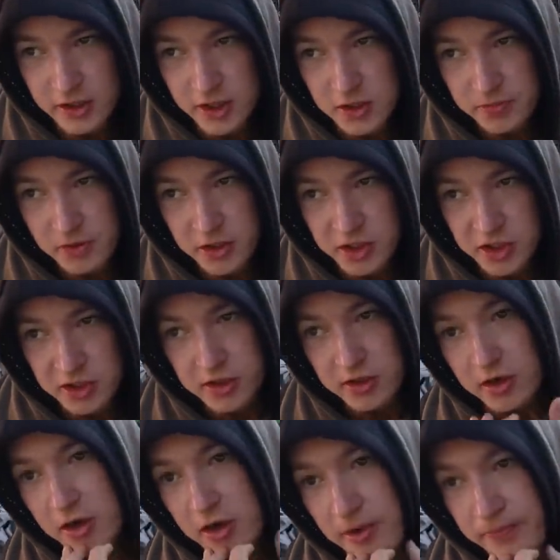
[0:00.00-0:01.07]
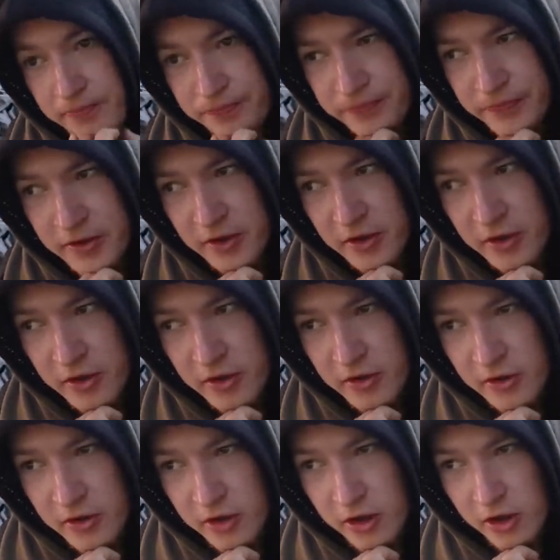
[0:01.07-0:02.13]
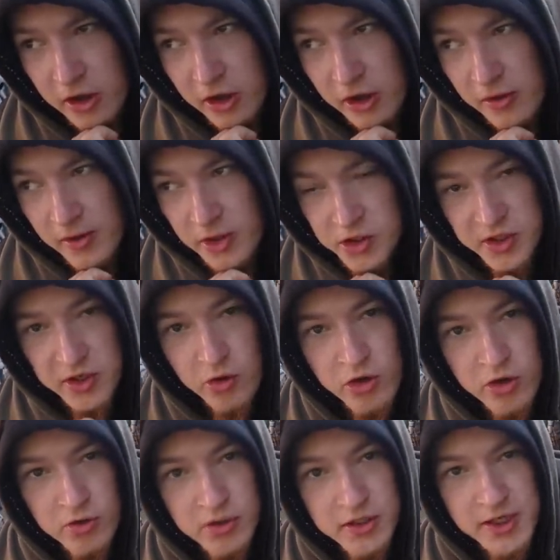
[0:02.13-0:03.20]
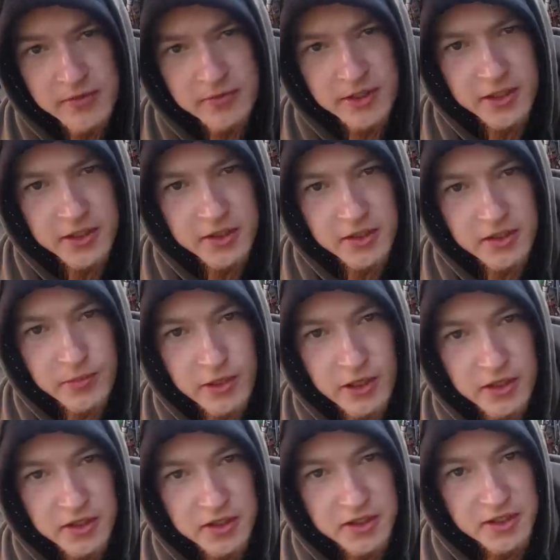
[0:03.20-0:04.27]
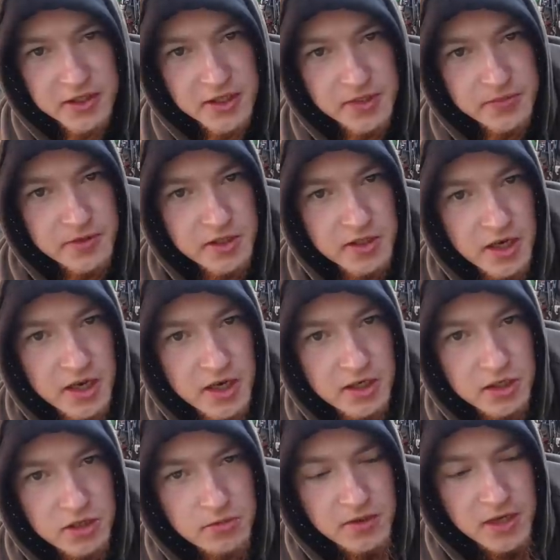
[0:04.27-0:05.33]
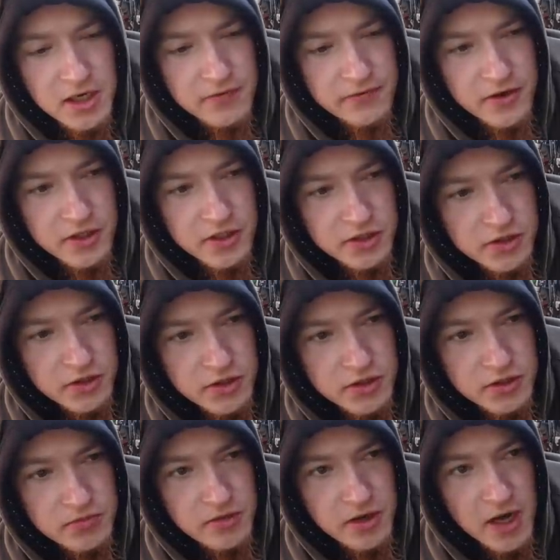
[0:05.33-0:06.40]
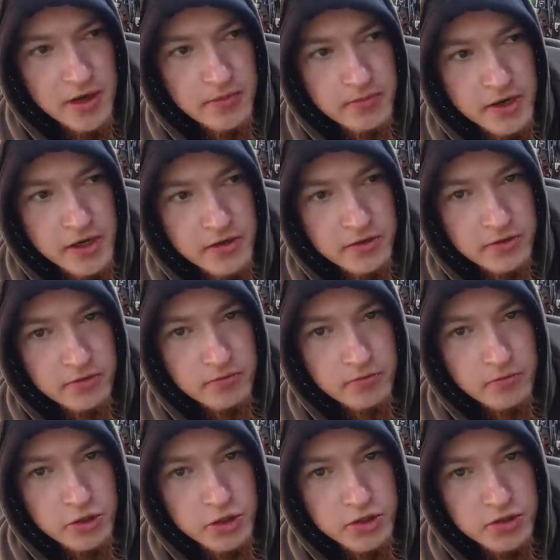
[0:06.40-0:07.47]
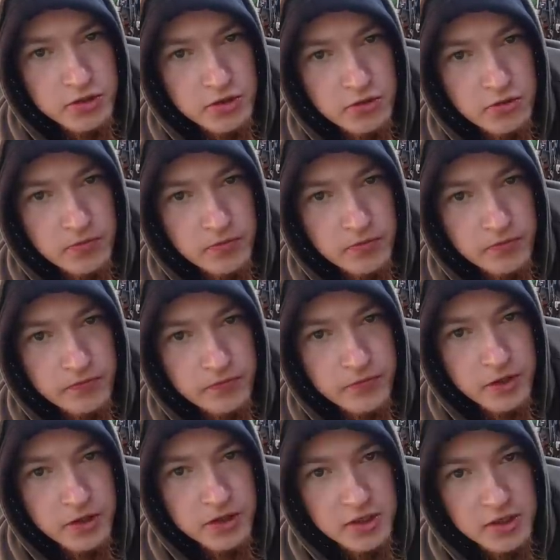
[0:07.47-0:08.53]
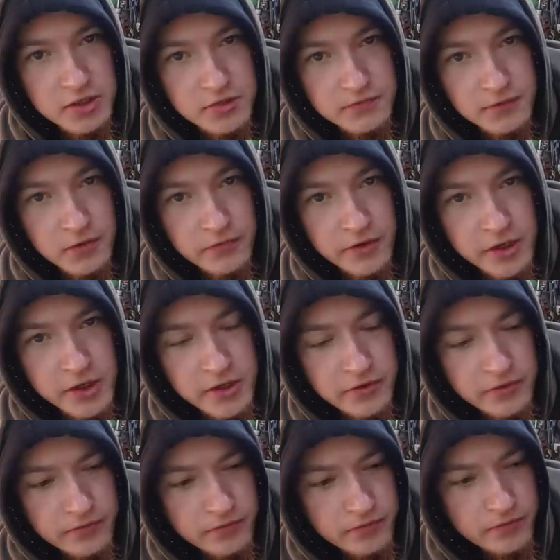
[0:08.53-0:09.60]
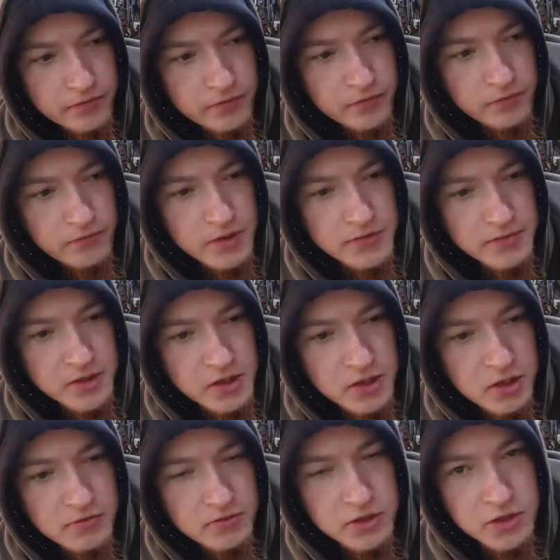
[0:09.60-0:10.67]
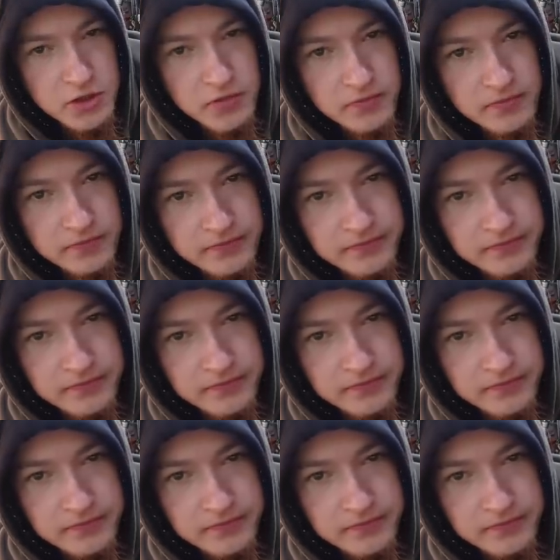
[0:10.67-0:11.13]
Dass man sich hier, ähm, also der Ordnungsamt hatte eben gerade gesagt, dass man sich eigentlich normalerweise sonst immer anmelden müsste, um hier zu verweilen. Was wir halt nicht wussten.